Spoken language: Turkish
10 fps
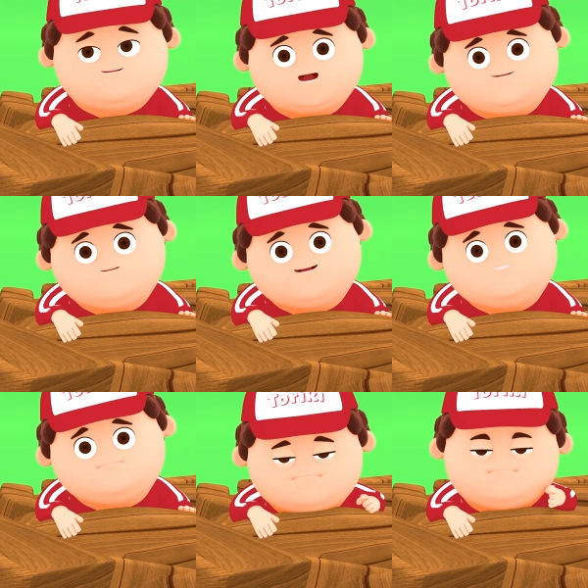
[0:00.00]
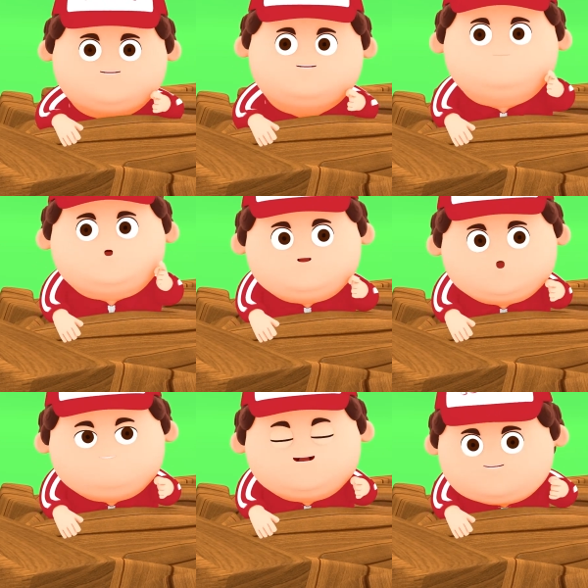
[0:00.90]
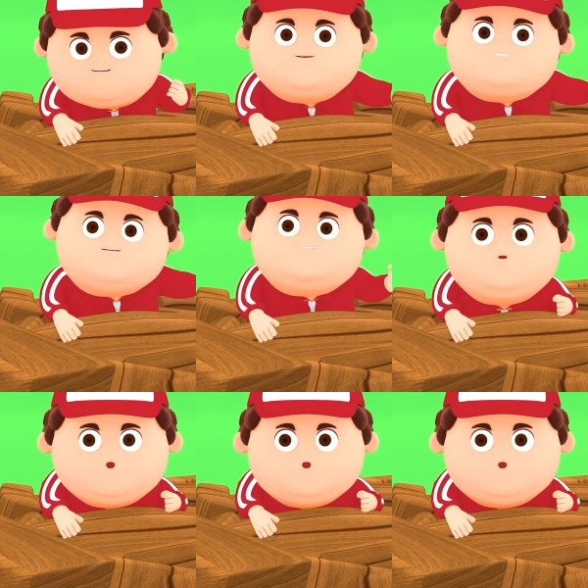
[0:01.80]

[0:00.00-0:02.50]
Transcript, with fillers: yardım edin. Hala borcunuz var. Ev